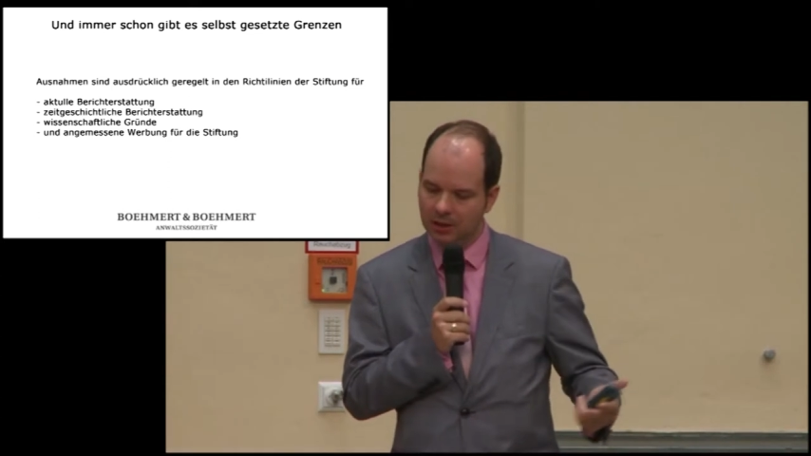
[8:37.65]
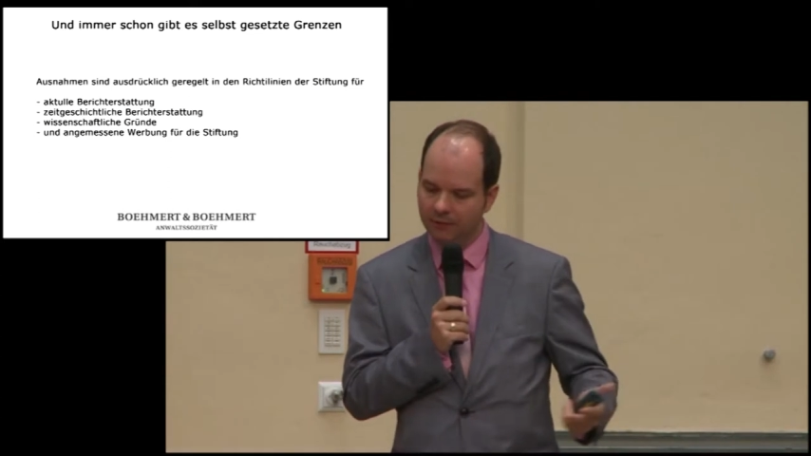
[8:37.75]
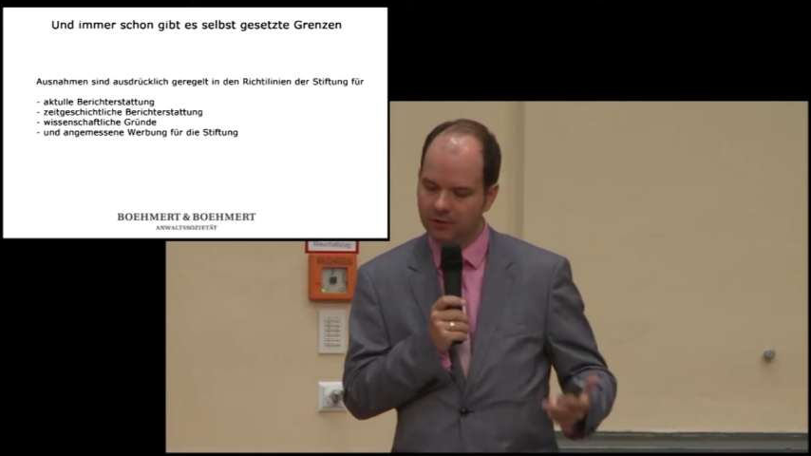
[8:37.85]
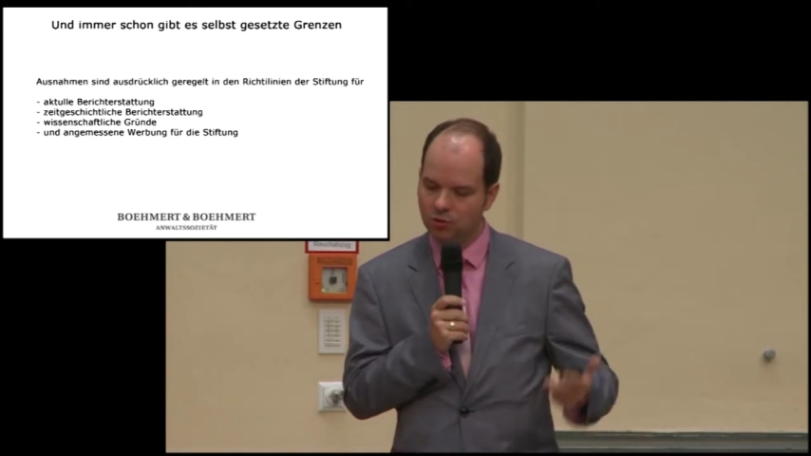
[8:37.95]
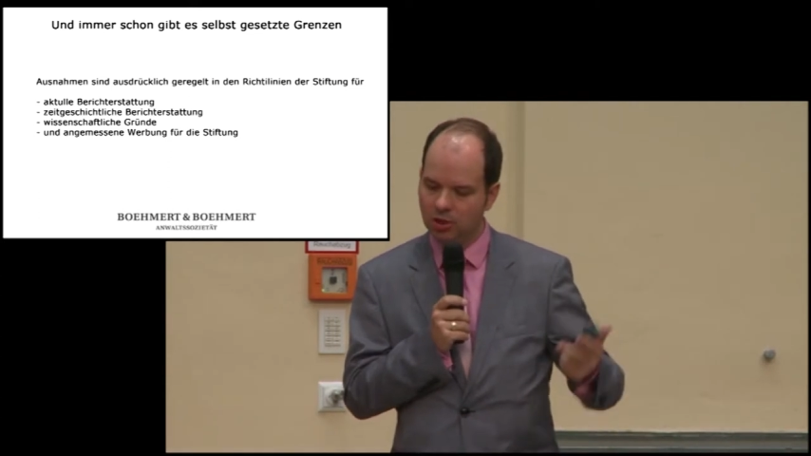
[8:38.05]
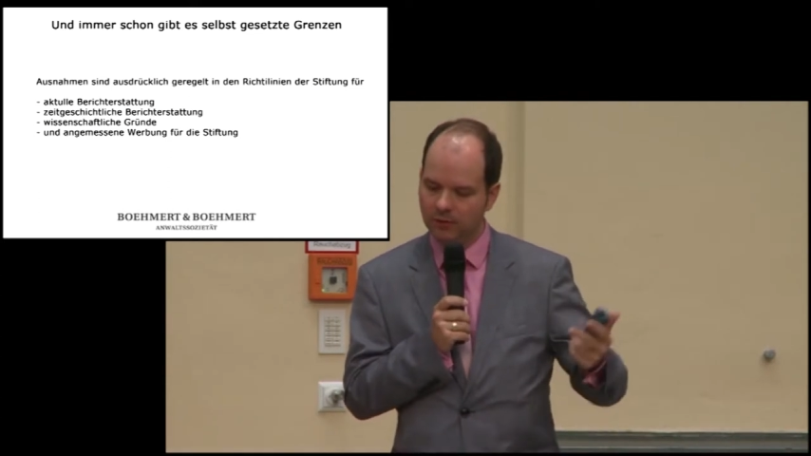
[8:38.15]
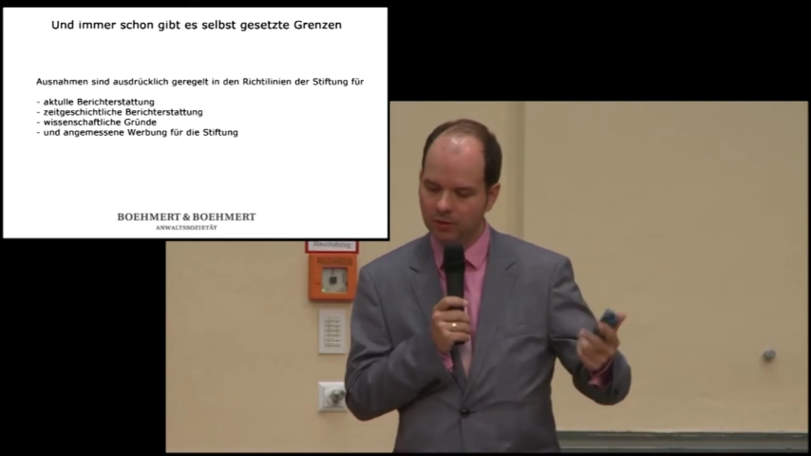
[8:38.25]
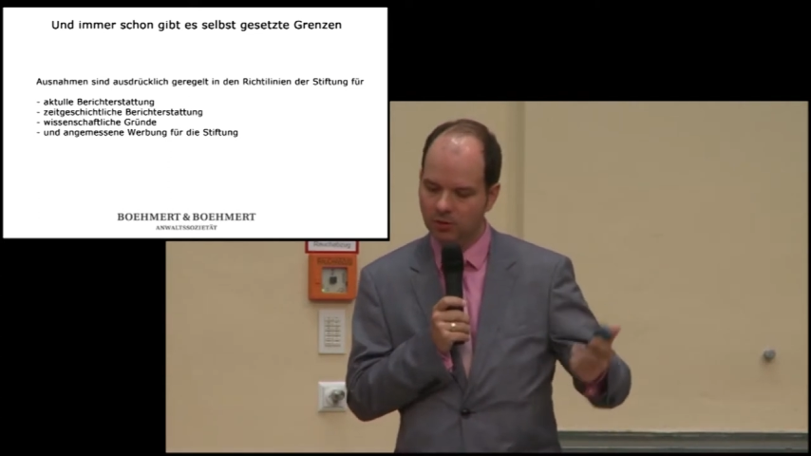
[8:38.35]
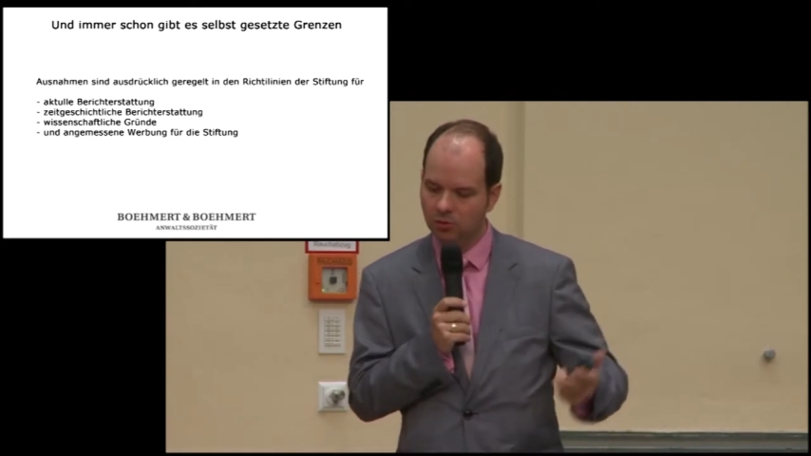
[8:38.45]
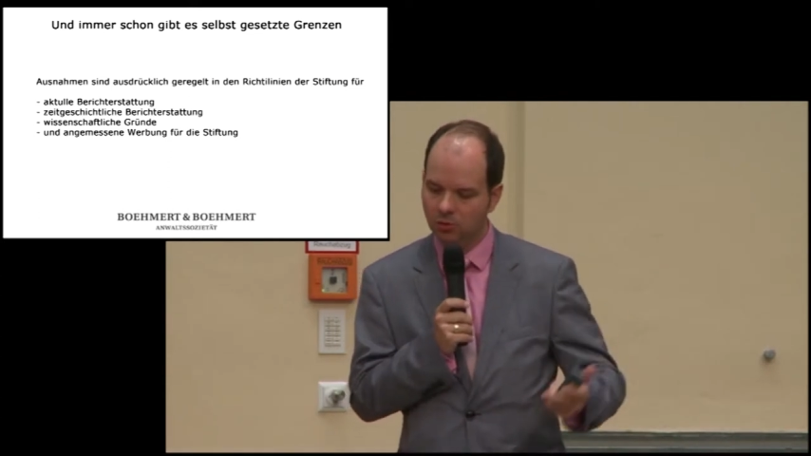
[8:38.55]

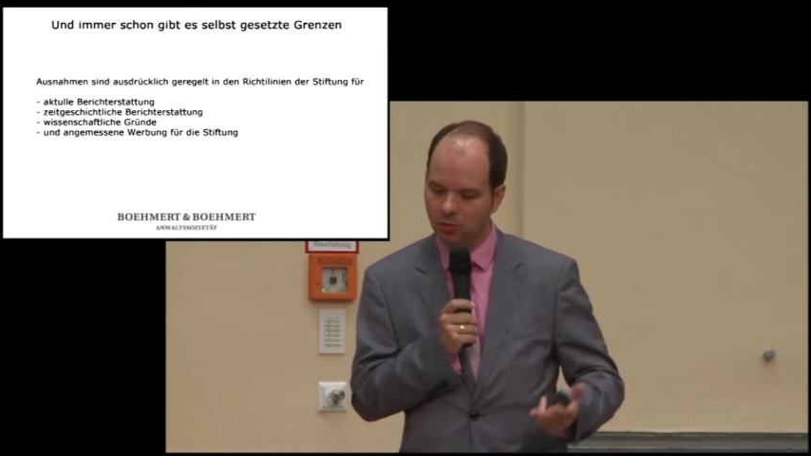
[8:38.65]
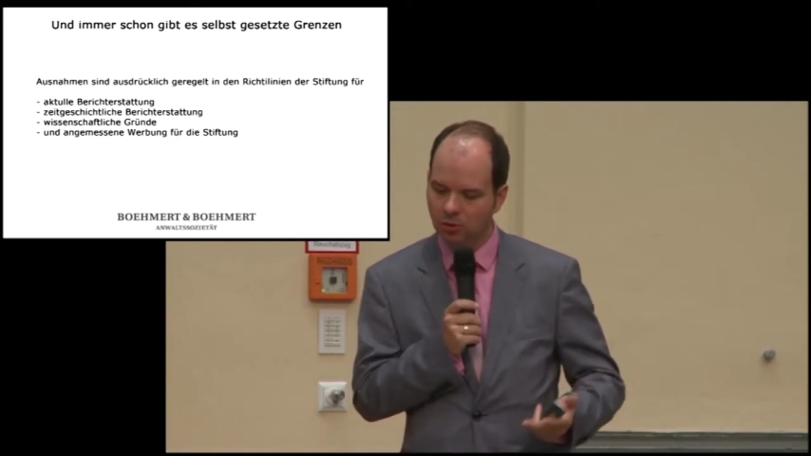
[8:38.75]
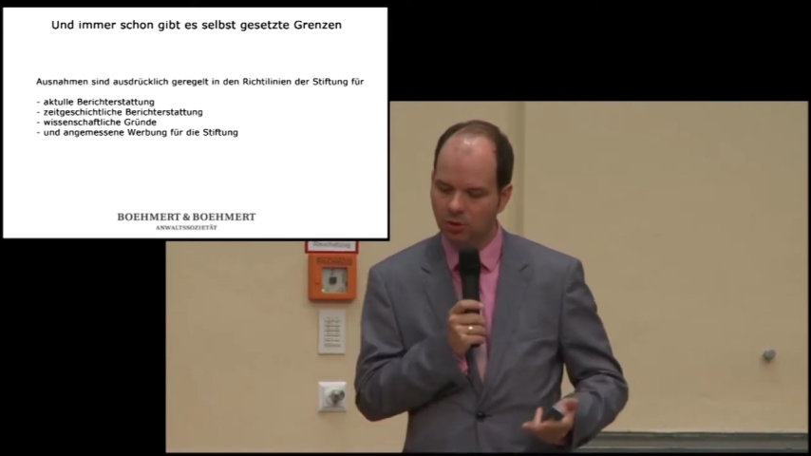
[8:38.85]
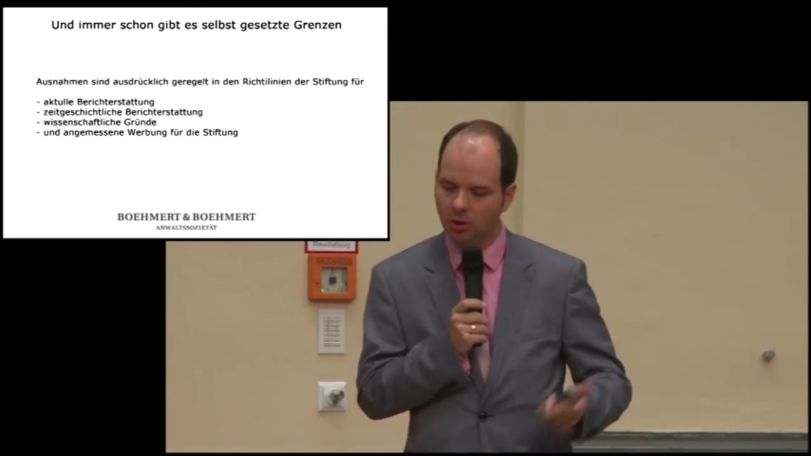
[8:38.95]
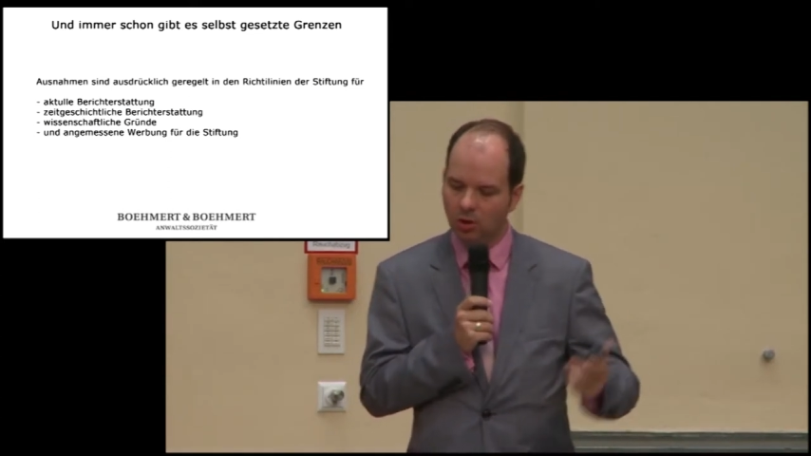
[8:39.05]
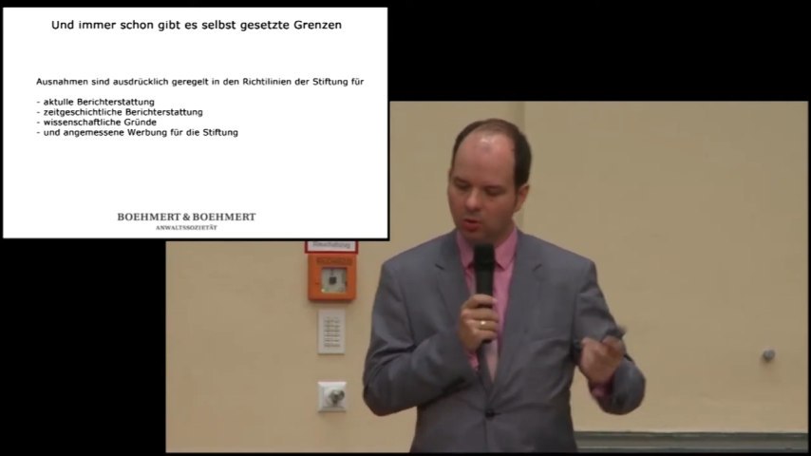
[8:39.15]
wissenschaftliche Gründe